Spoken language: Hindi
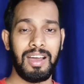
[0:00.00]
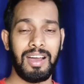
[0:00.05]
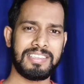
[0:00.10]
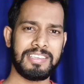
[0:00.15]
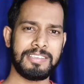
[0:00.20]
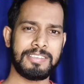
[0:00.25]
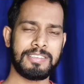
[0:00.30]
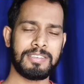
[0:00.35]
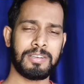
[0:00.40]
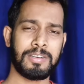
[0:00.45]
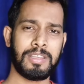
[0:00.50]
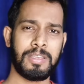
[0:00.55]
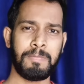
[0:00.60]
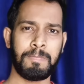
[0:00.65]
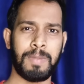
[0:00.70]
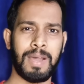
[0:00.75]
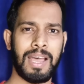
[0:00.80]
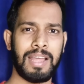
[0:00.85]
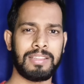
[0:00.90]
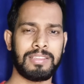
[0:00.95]
तीसरा की
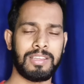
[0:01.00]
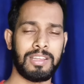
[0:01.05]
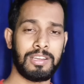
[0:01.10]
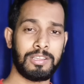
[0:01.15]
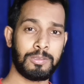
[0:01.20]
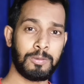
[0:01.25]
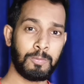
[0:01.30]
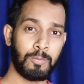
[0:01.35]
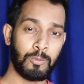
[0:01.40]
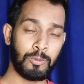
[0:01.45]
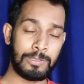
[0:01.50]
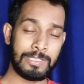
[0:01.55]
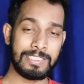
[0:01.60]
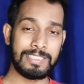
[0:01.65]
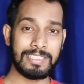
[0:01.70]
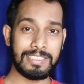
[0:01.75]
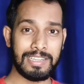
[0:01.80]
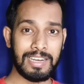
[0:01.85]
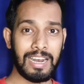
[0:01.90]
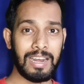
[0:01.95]
बात करें तो मुझे
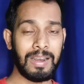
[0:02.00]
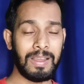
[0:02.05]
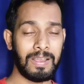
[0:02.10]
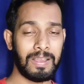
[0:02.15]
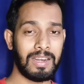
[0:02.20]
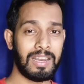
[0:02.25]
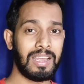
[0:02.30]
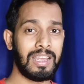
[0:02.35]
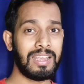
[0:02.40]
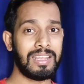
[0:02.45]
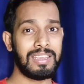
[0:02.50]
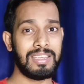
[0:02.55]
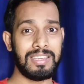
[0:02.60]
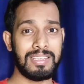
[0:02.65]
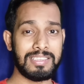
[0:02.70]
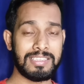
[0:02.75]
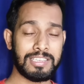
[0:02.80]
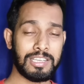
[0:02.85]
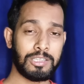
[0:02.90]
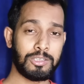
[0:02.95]
जितना लग रहा है कि
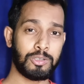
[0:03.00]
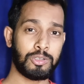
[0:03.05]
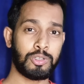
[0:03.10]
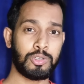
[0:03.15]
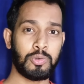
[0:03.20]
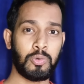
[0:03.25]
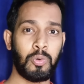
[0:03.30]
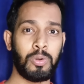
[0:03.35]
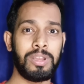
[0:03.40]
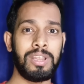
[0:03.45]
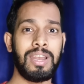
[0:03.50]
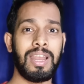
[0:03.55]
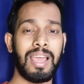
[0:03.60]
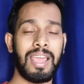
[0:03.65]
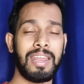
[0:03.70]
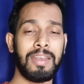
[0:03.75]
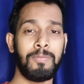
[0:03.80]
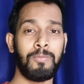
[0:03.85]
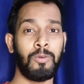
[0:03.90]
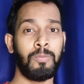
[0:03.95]
इसका जो स्टोरी लाइन